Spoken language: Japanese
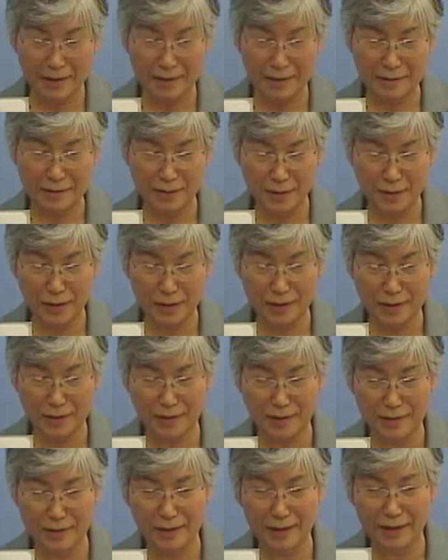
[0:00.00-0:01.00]
皆さん、うん、
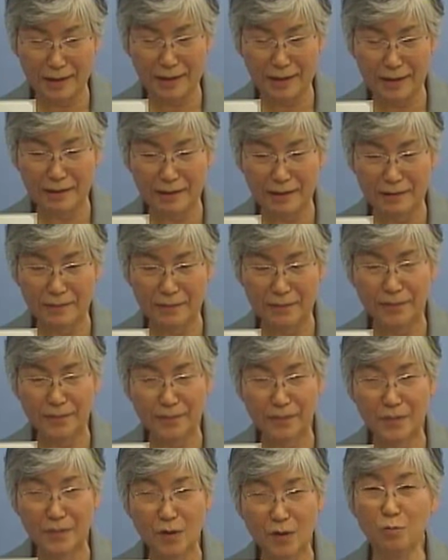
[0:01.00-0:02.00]
それか
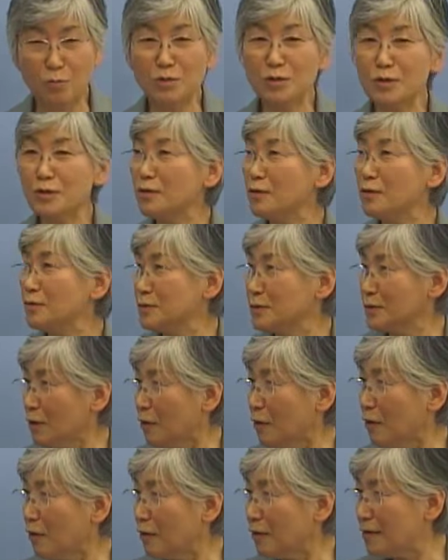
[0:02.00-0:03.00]
ら
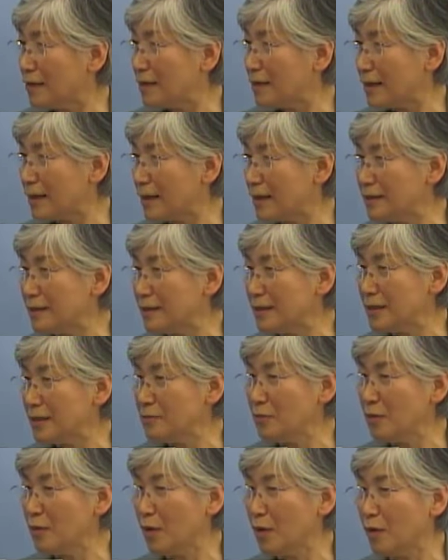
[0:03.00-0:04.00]
大室古墳の
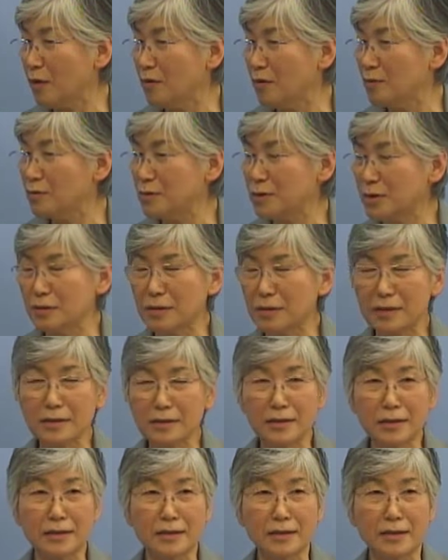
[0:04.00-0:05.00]
管理に
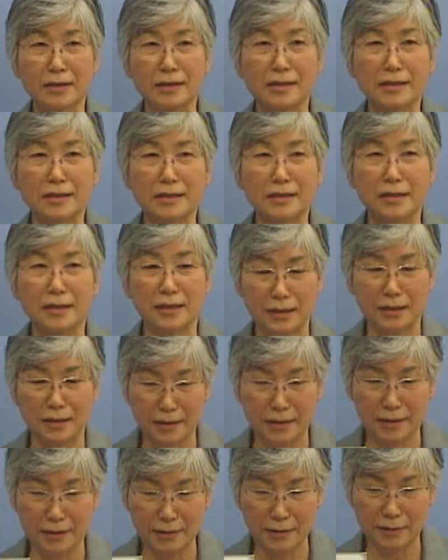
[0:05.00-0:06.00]
も大室の
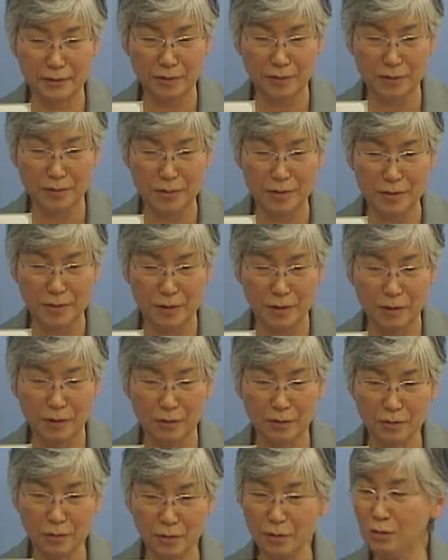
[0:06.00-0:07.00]
方々に力いただい
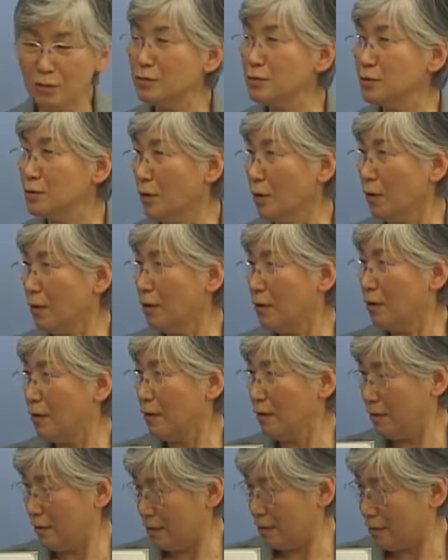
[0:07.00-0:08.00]
ております。本当に
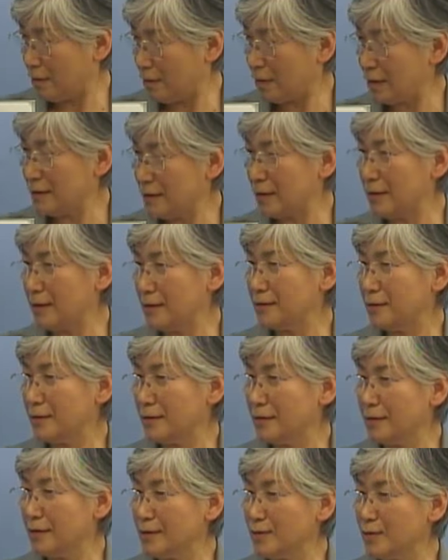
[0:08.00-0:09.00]
多くの
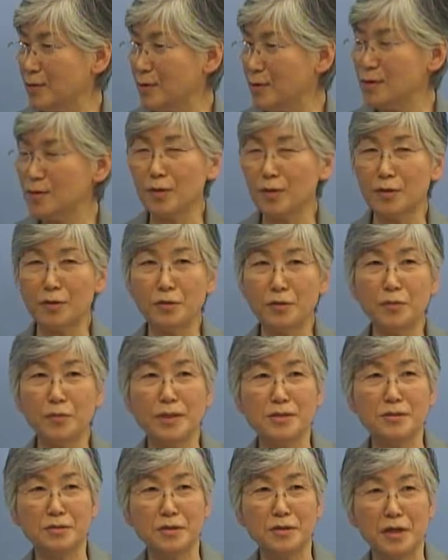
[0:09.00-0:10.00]
方々が
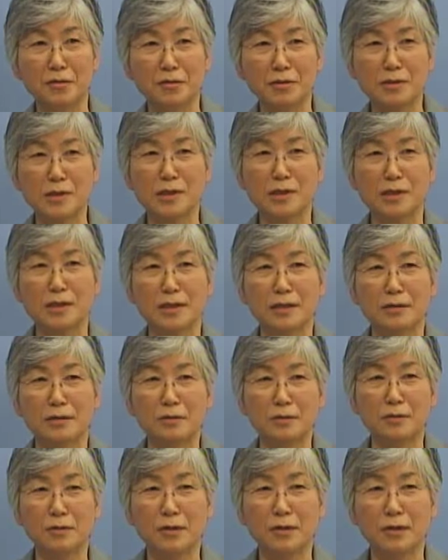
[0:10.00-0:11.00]
それぞれの場所
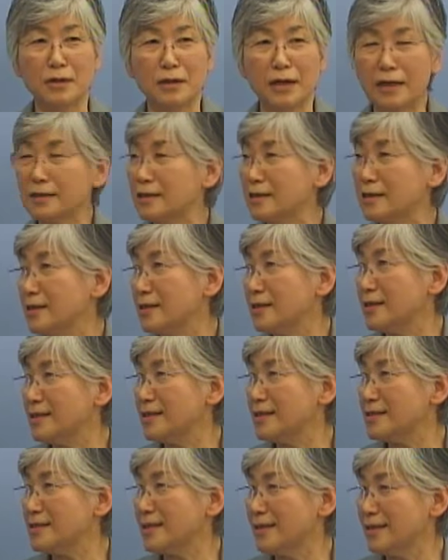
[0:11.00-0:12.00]
でお力を
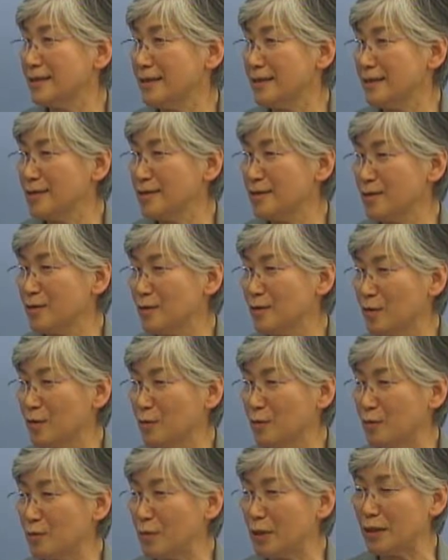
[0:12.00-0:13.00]
発揮さ
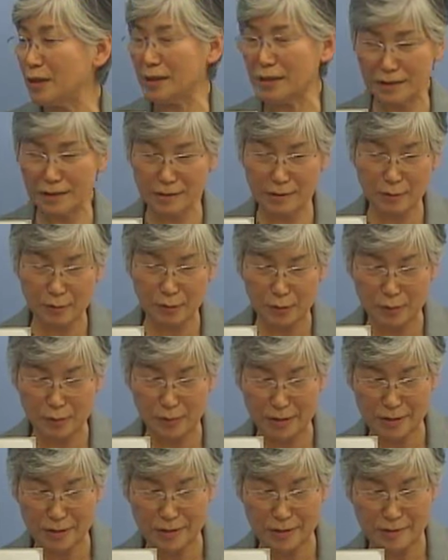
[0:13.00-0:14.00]
れてらっしゃるのを
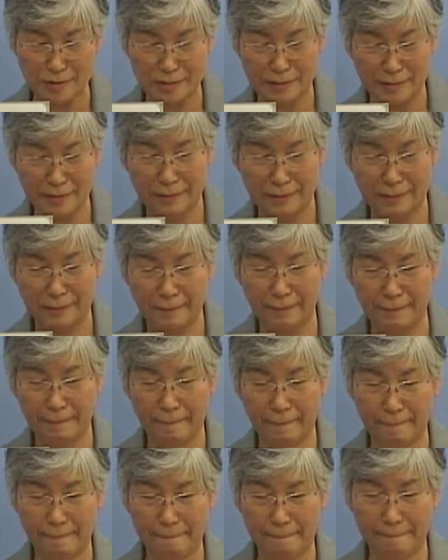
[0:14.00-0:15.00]
見聞きしておりま
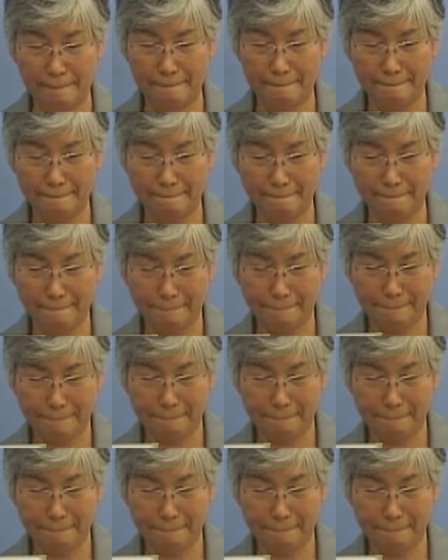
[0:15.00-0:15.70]
す。あ